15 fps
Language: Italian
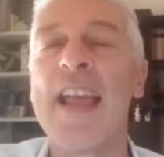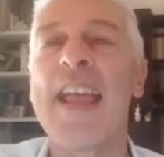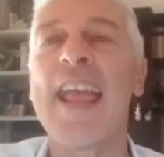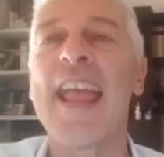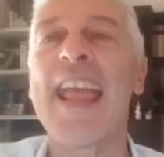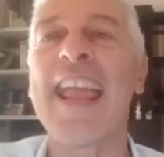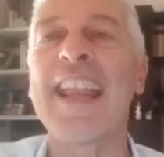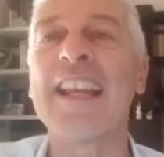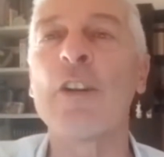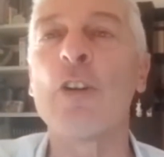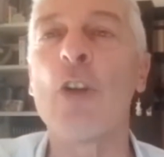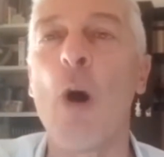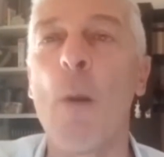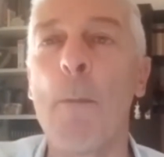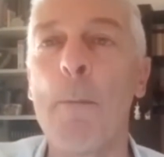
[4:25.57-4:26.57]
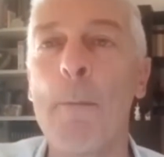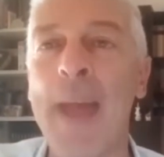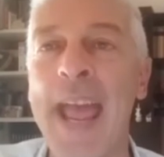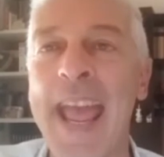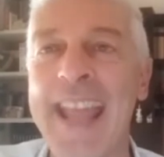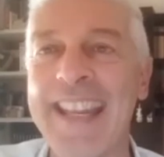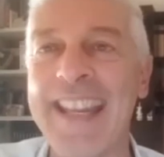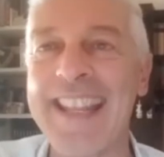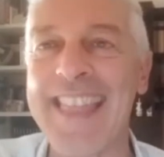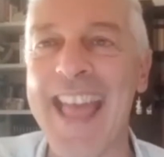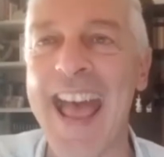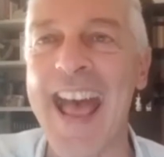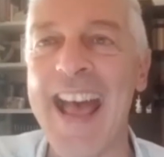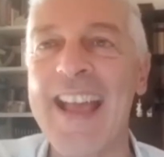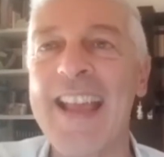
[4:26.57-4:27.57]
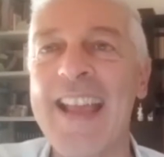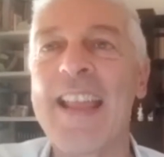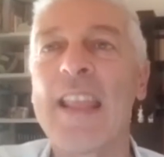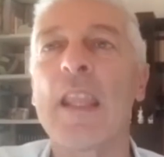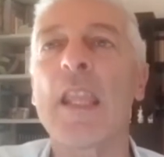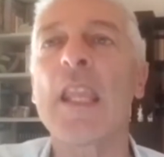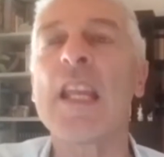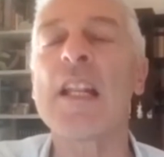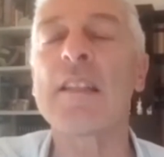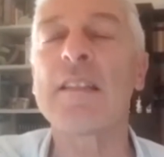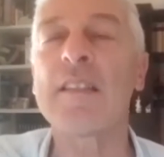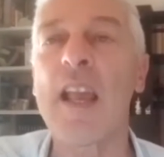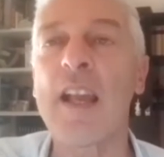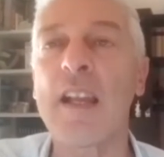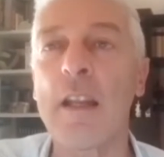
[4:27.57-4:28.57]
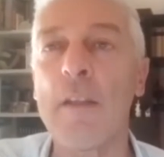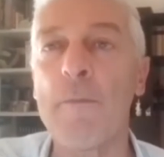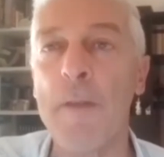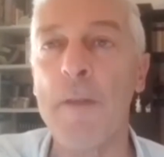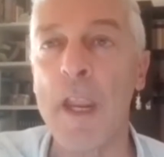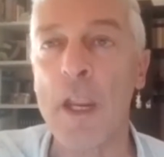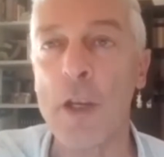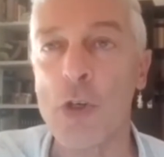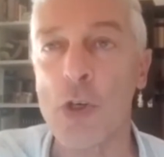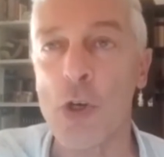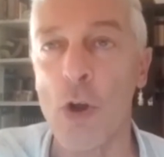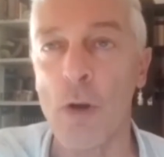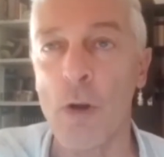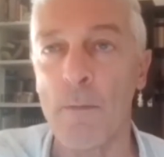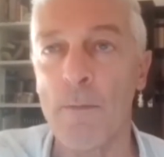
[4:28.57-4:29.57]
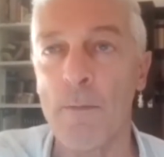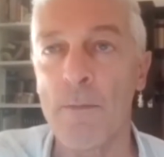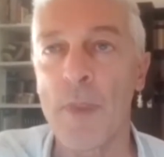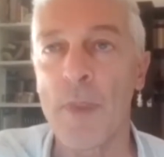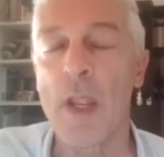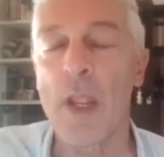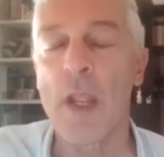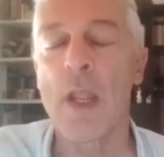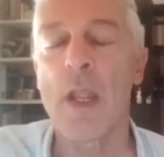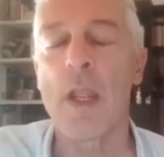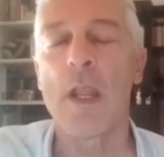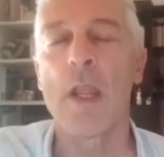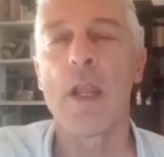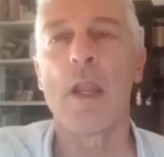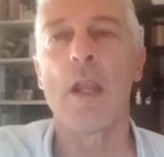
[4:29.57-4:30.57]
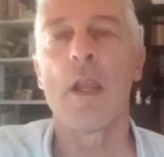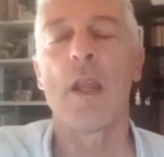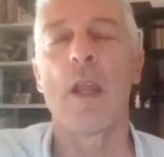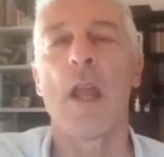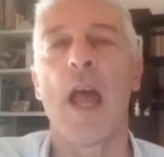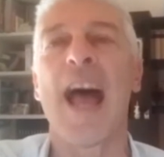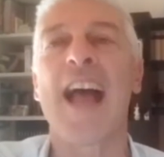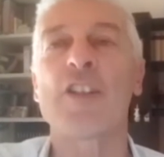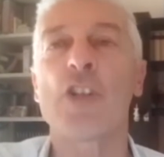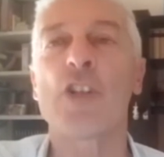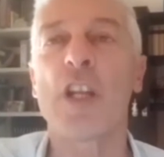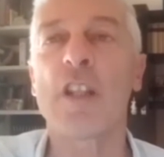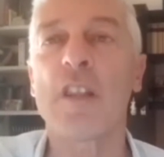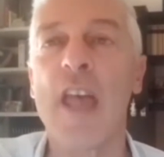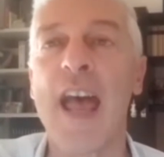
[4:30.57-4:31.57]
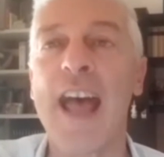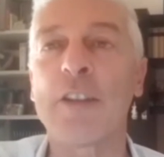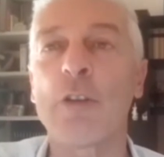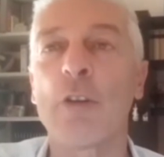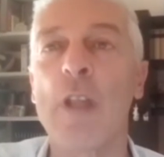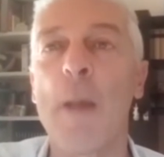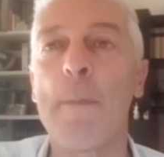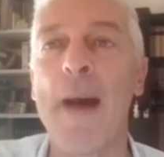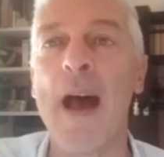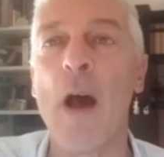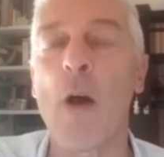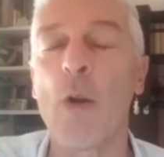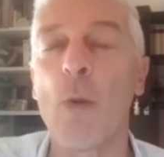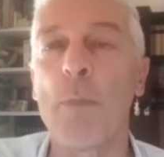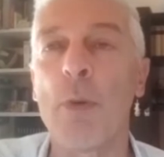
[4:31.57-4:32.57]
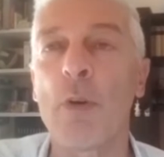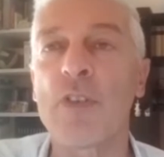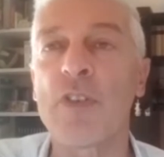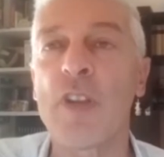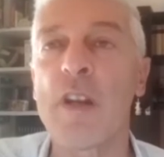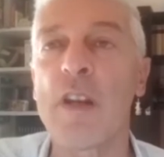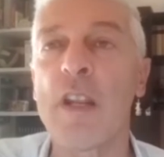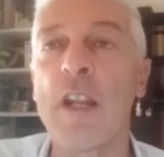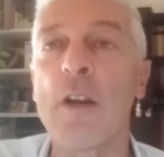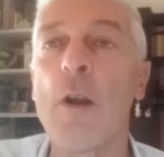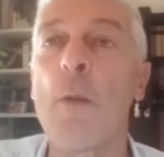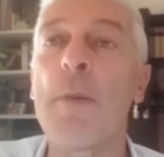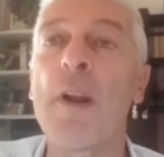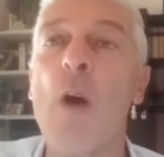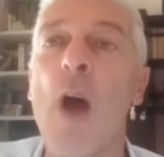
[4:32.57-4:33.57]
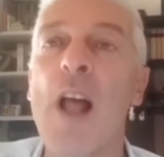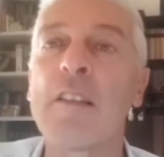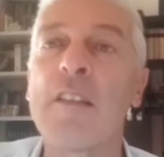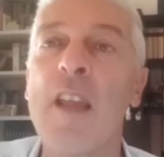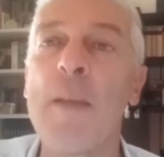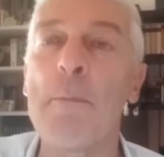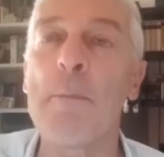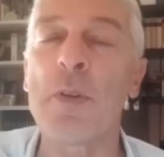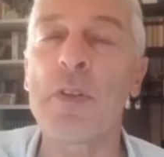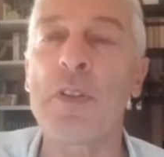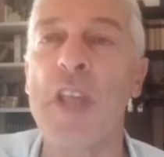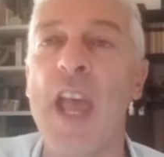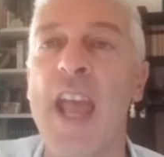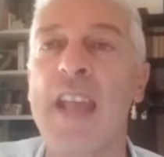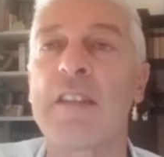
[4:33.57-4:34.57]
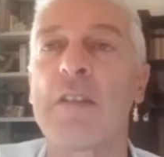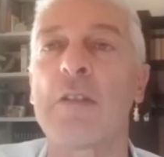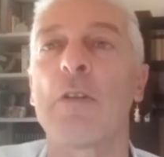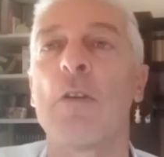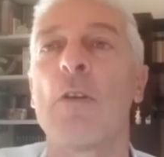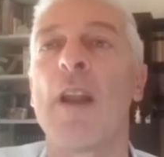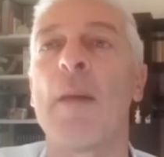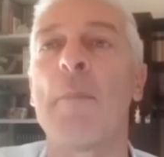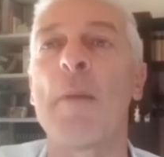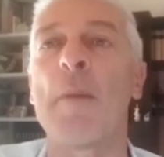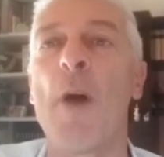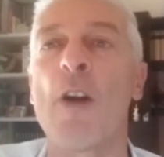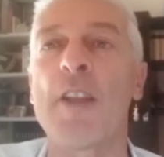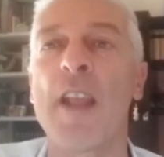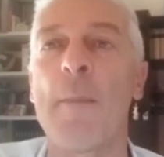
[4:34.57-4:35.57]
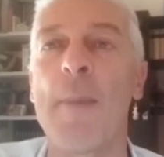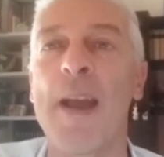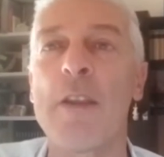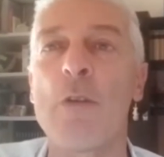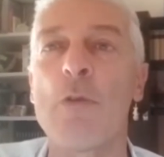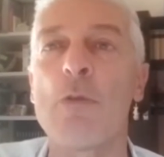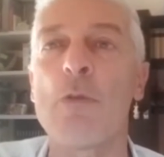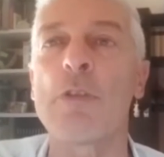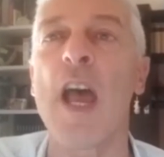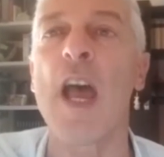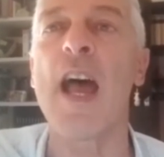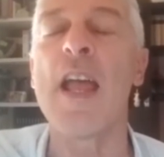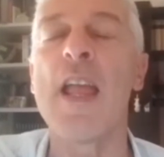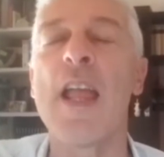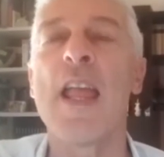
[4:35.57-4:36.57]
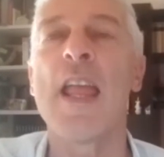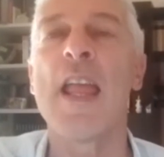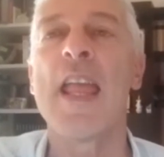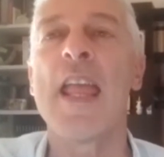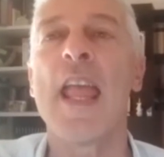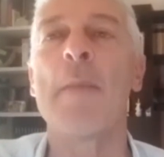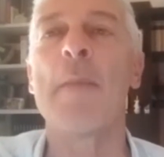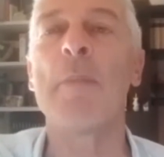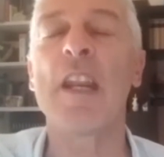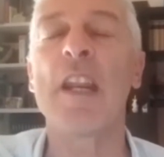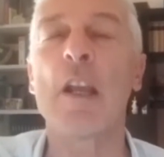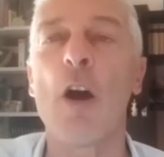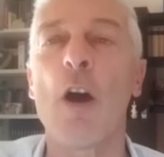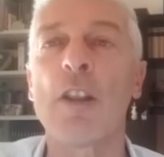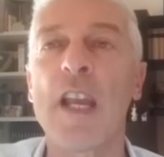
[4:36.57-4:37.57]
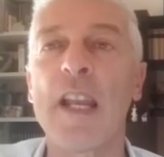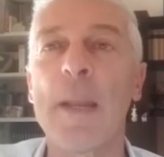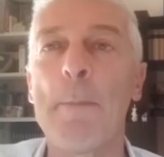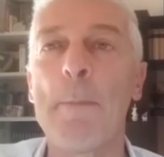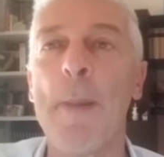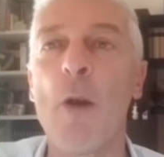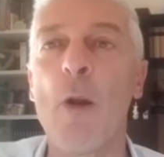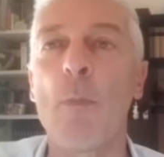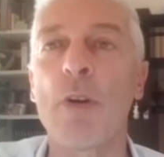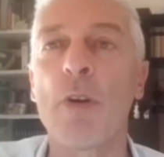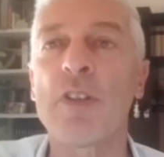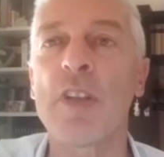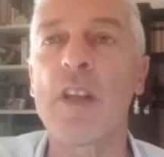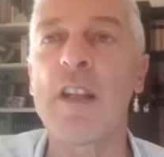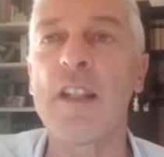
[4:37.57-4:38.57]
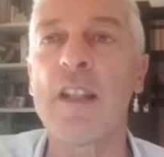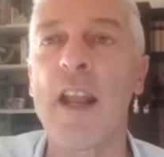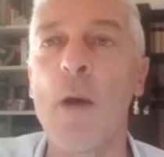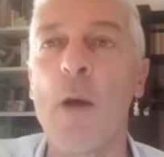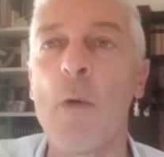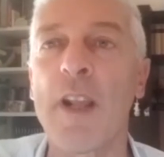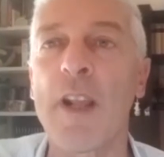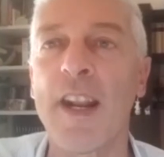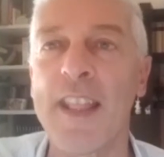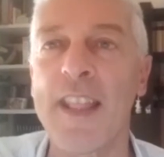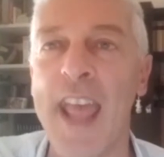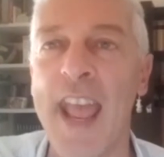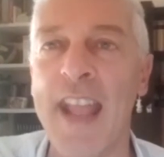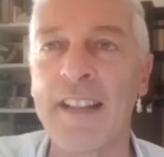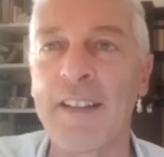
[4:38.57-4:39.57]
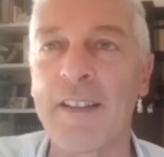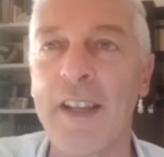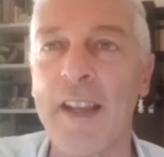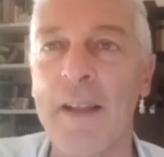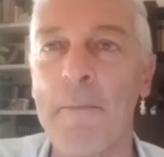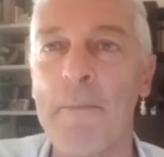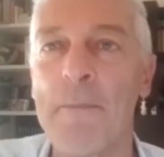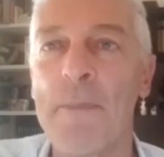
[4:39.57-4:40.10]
e non merita il sacrificio accettato da Paolo Borsellino. Però al tempo stesso la memoria mi aiuta e mi ricorda che Paolo Borsellino era un credente